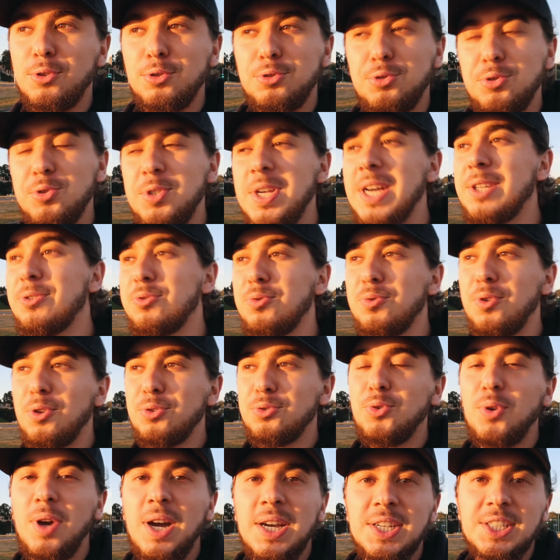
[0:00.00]
que tu dis à ton
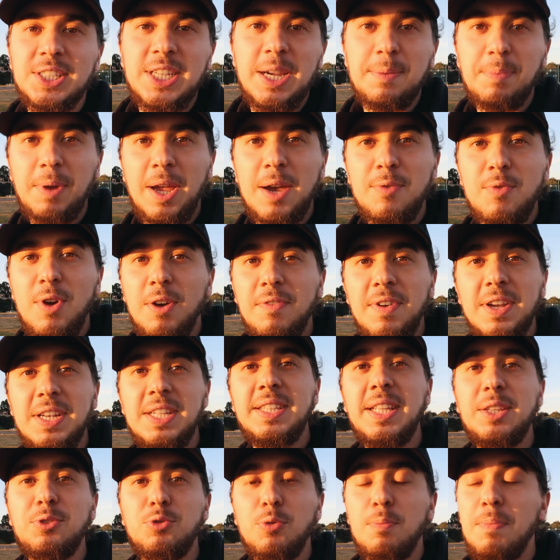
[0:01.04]
entourage qu'après avoir
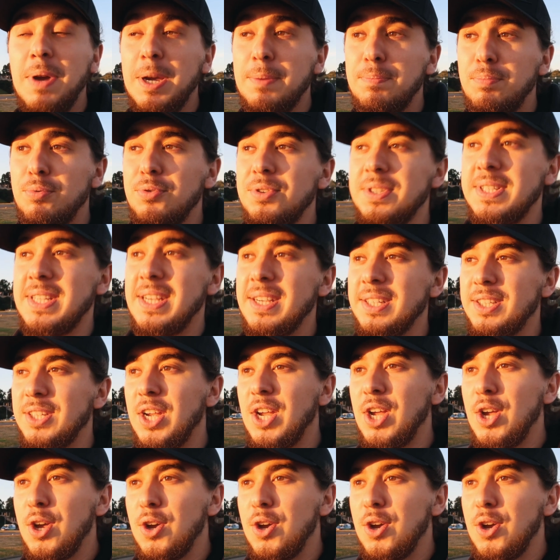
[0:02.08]
validé ton bac plus 5,